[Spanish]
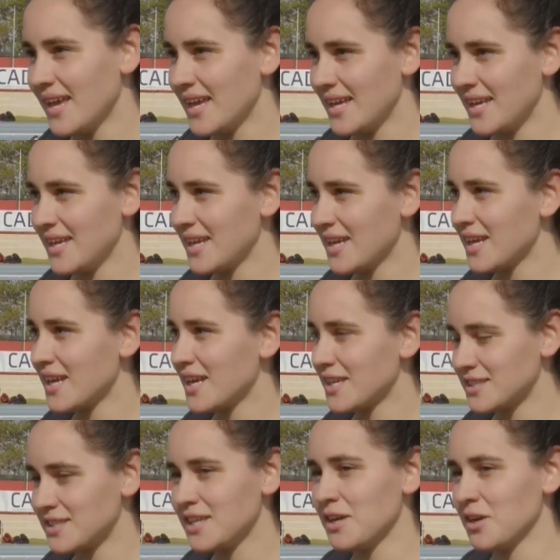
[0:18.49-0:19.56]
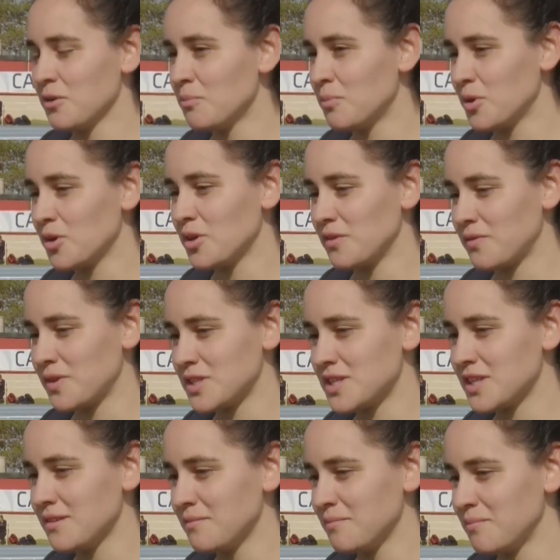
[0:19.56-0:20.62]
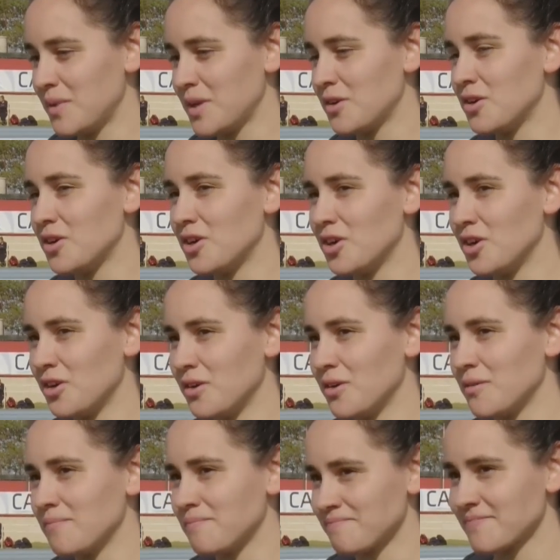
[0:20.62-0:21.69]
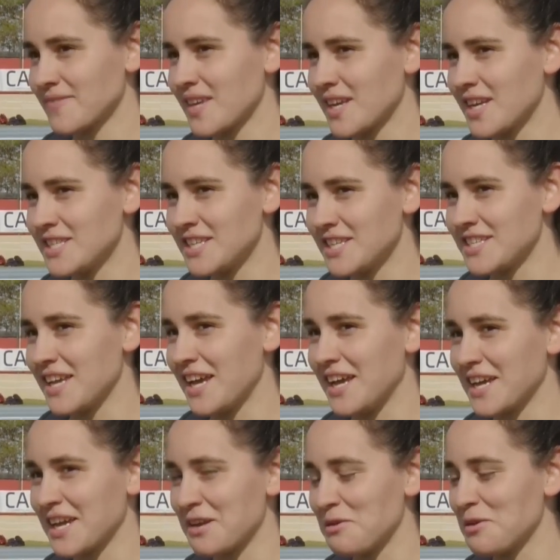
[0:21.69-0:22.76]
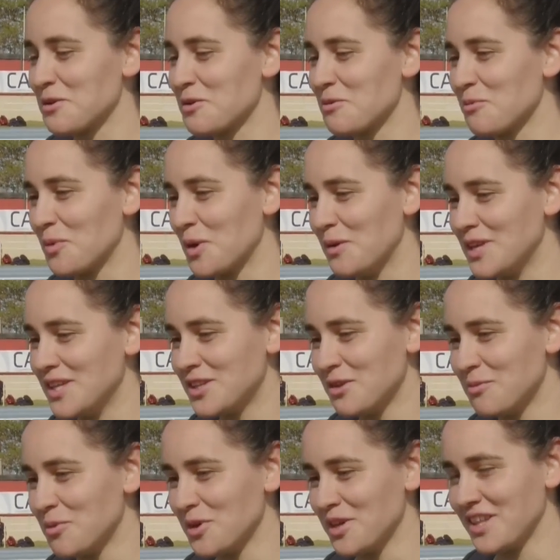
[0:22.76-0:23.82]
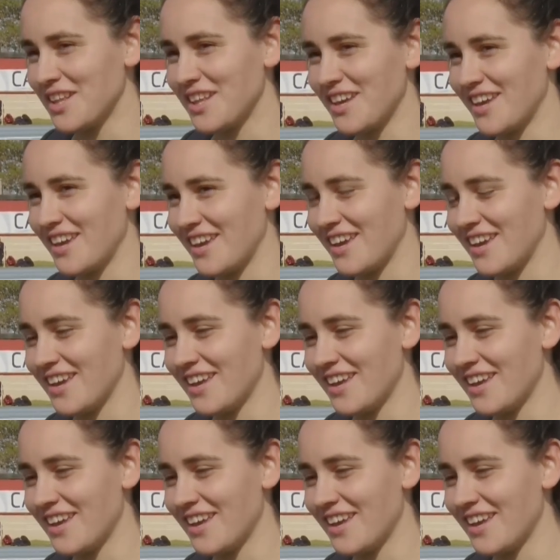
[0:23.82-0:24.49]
Eh, sí, es un poco difícil, pero gracias a que vivo en un pueblito muy de,